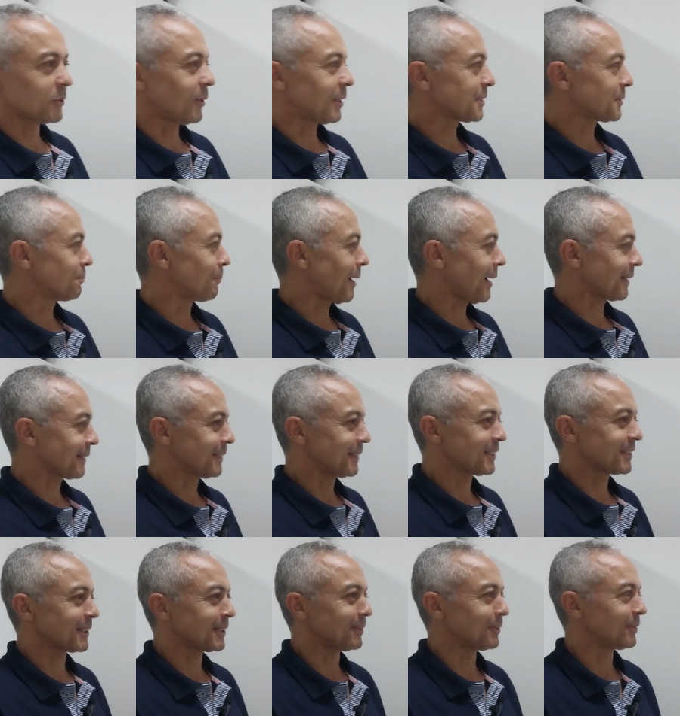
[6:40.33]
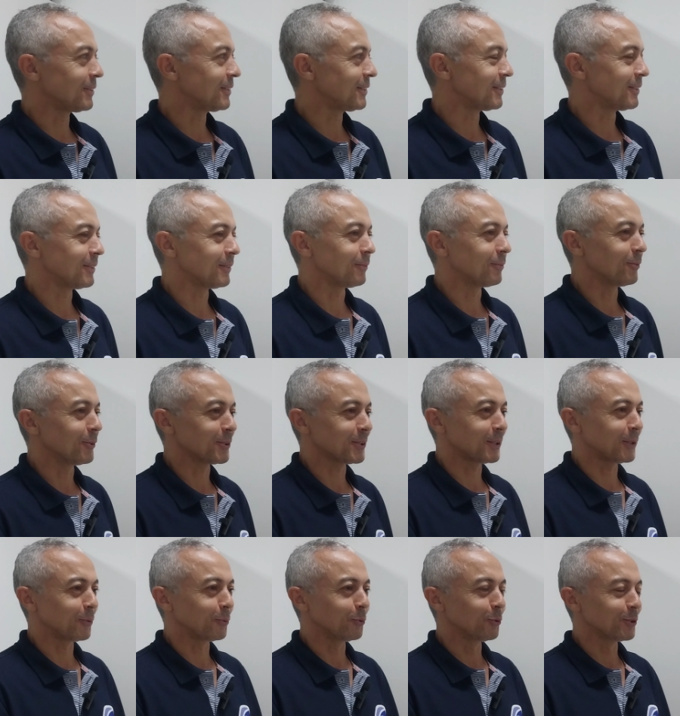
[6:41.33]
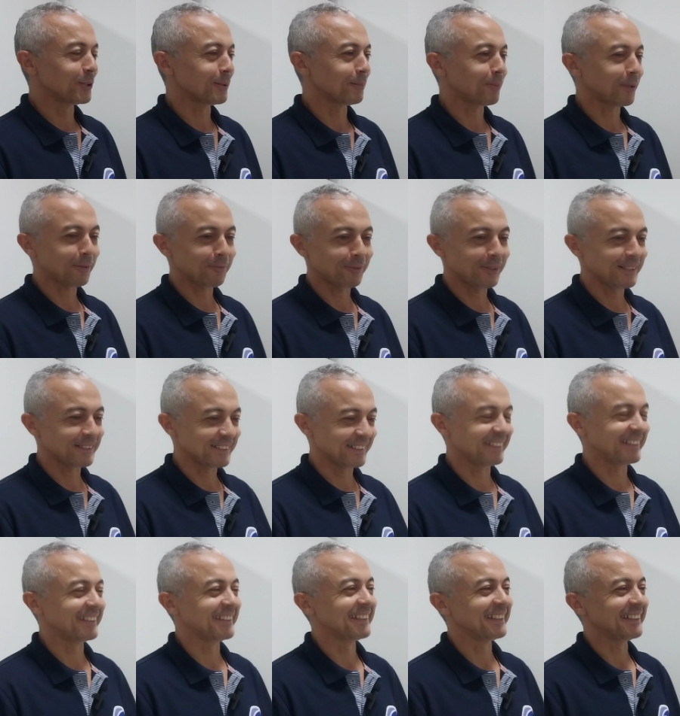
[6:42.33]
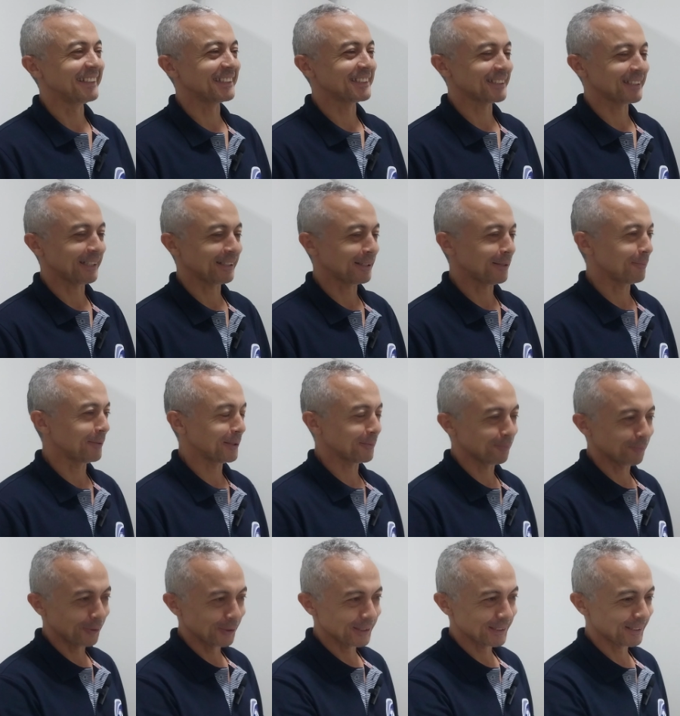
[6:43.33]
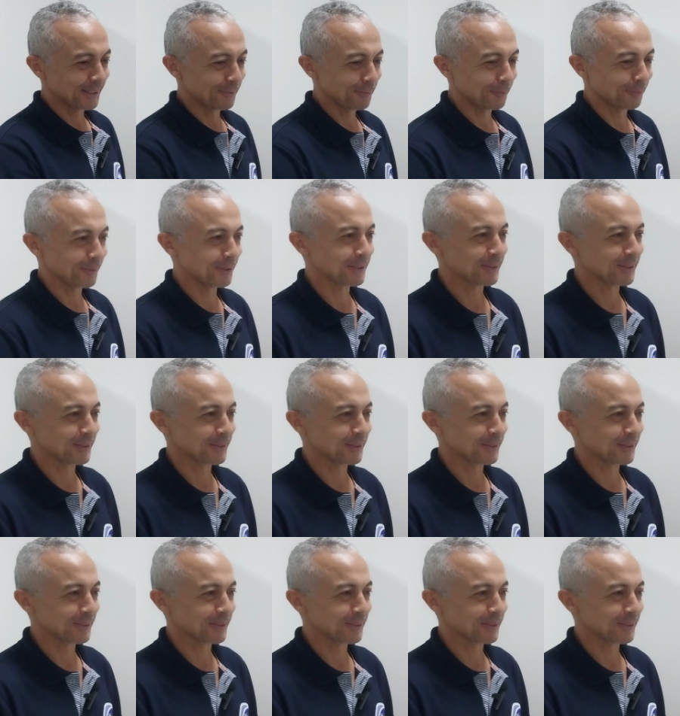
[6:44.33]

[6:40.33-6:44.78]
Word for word: quais são as máquinas que você usa para fazer esse tratamento? Mostra aí para o